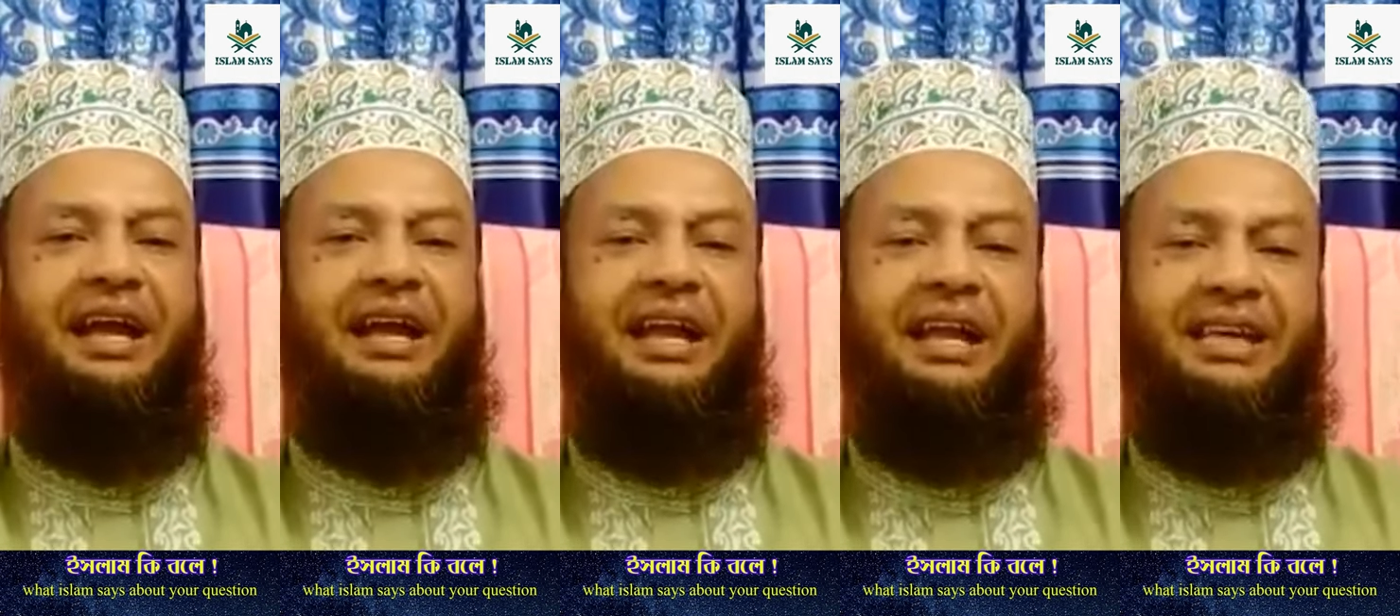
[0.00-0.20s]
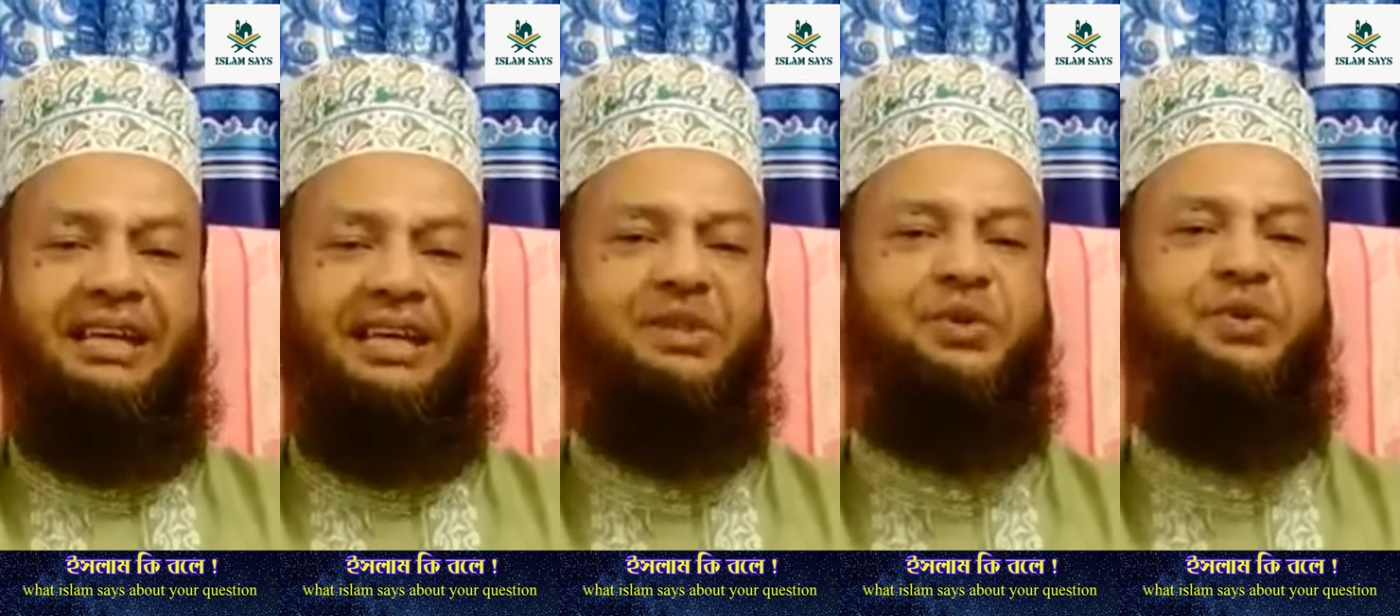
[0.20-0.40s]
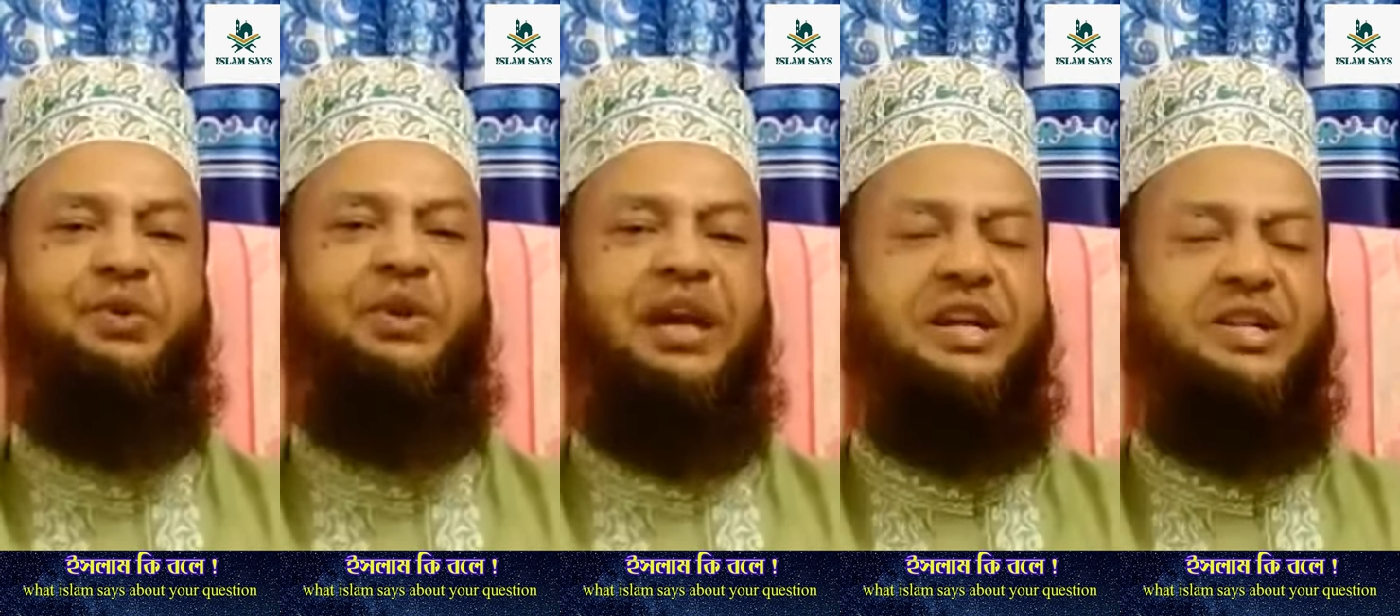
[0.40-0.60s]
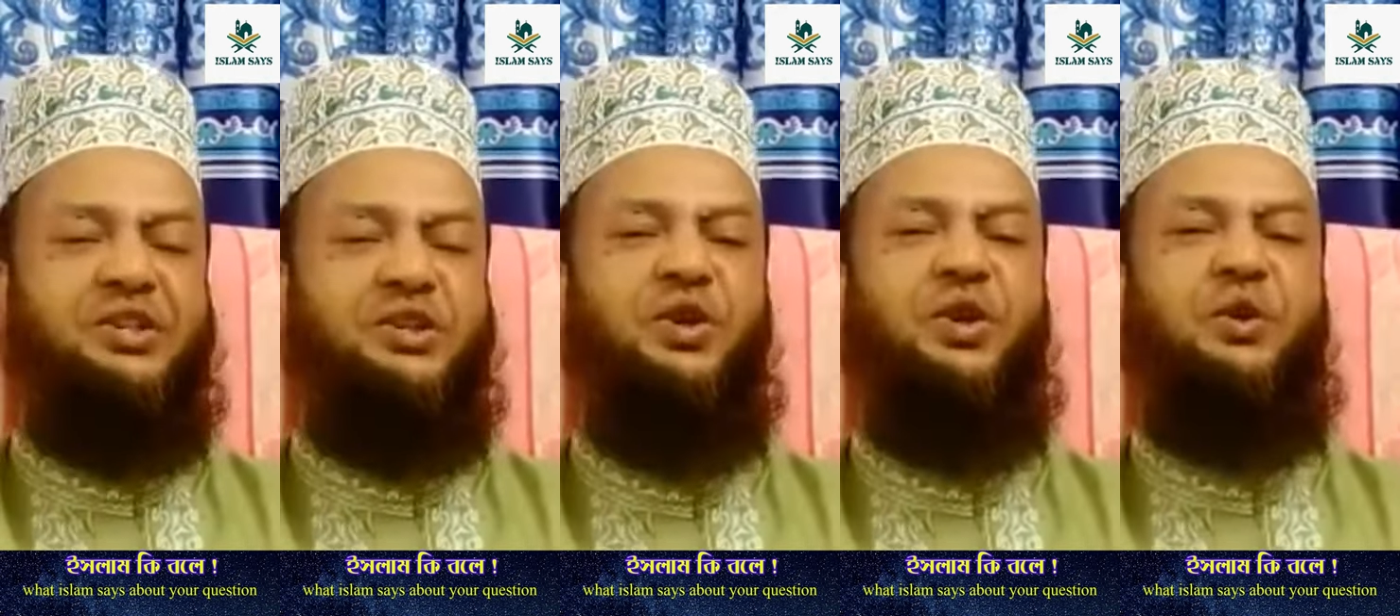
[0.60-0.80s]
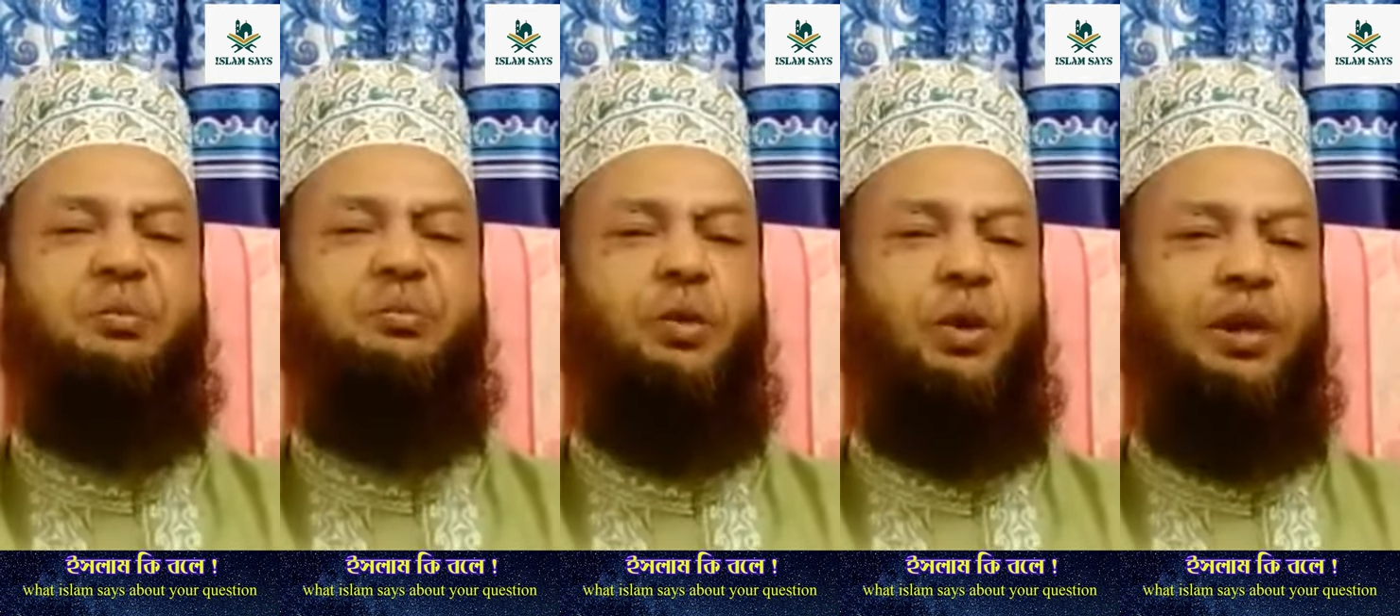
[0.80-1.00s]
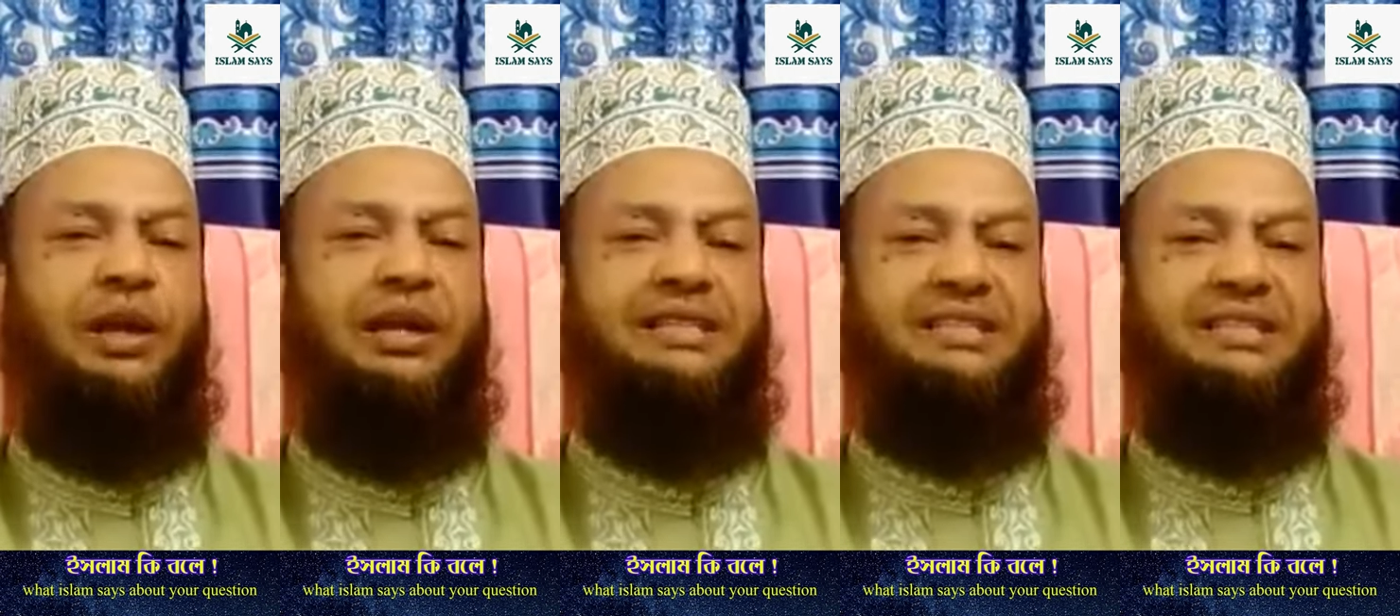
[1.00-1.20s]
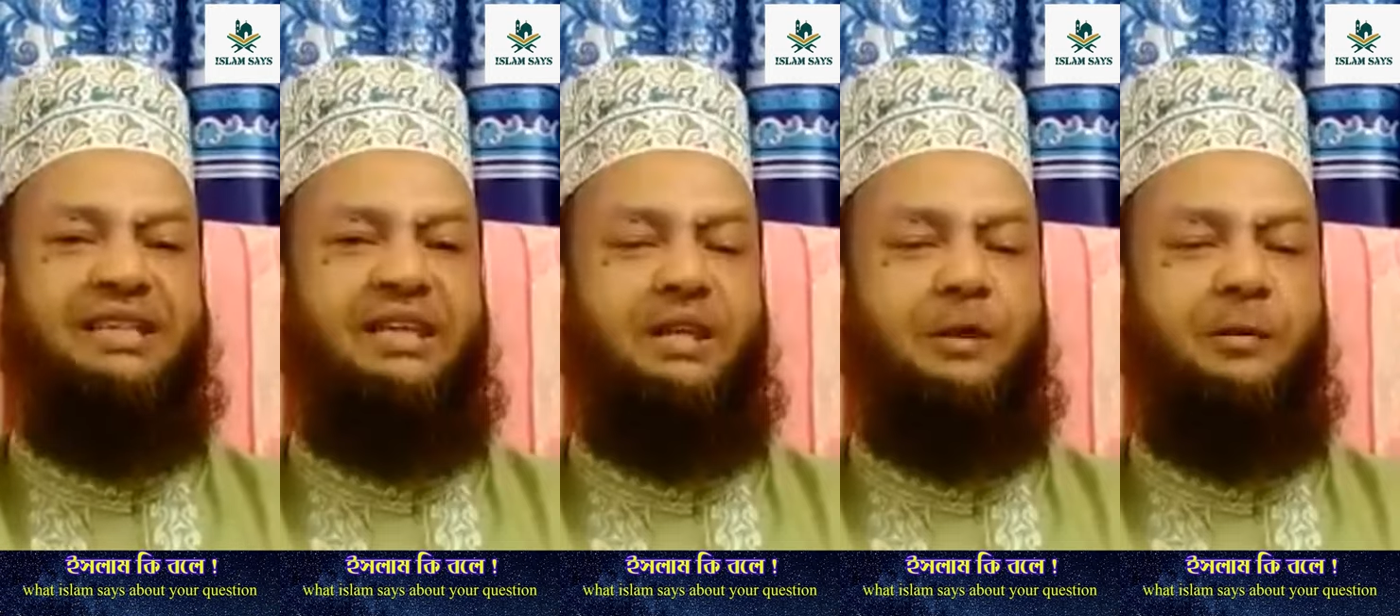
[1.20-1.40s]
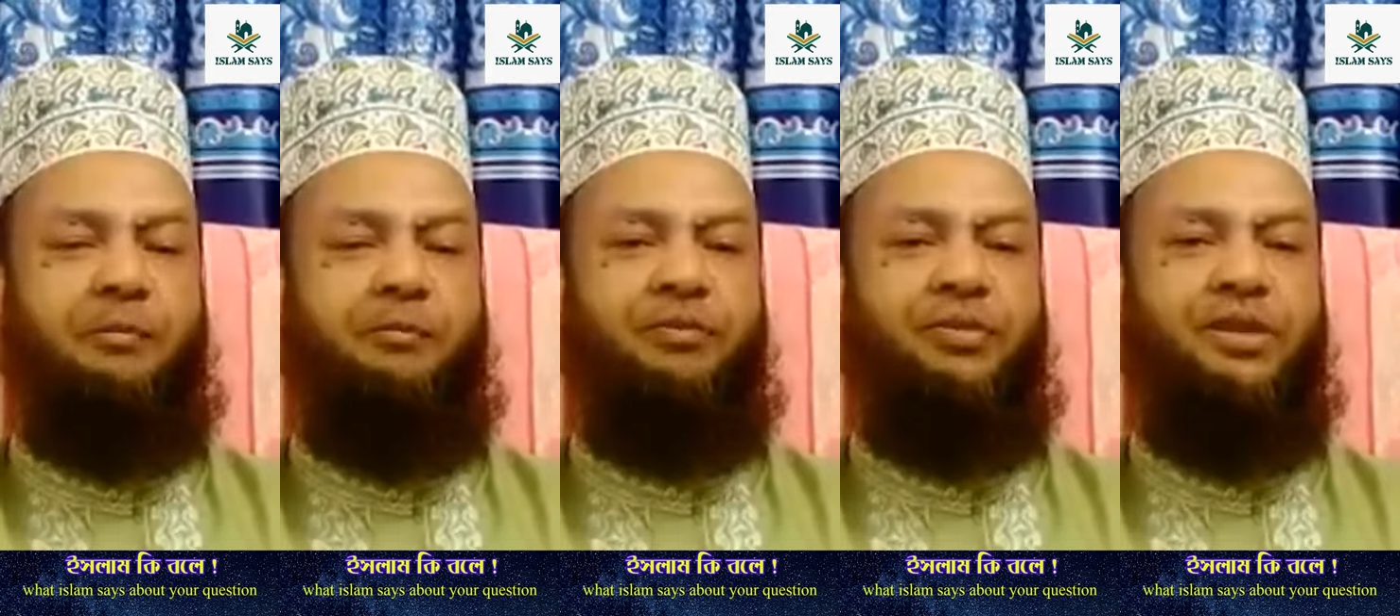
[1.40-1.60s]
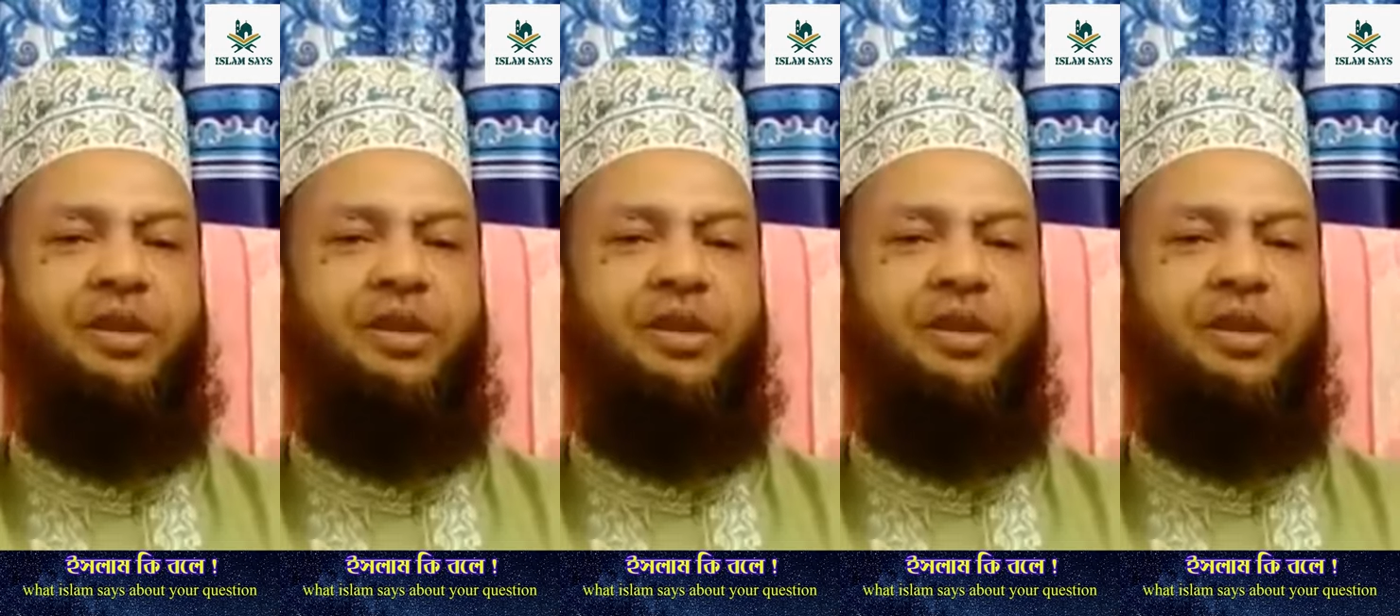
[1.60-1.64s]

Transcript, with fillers: এটা দুই একজন বলেছেন